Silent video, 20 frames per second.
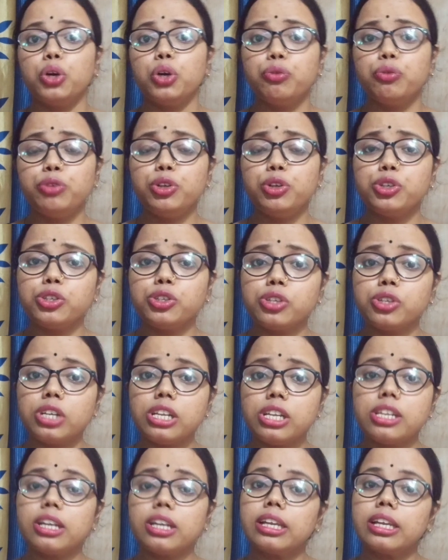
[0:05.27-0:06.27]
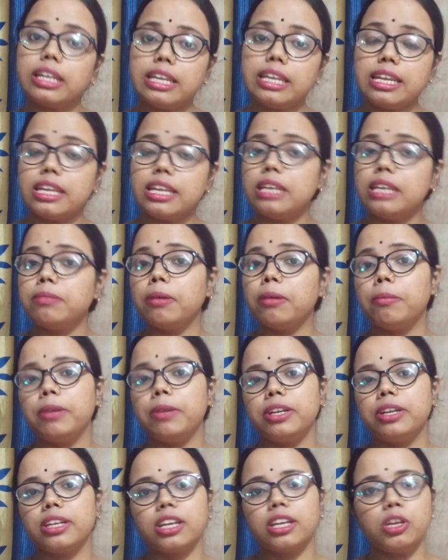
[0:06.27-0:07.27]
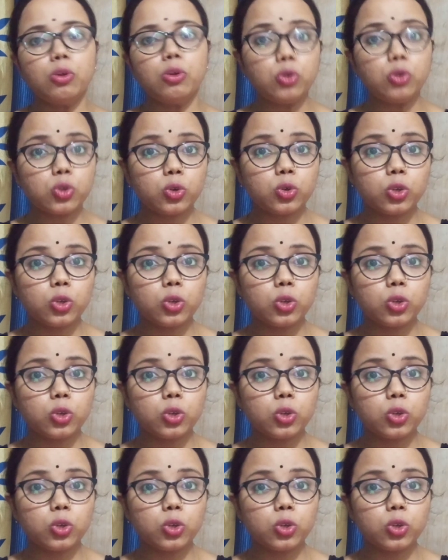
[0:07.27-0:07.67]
ওভুলিউশন কিটটা কী কীভাবে এটাকে ইউজ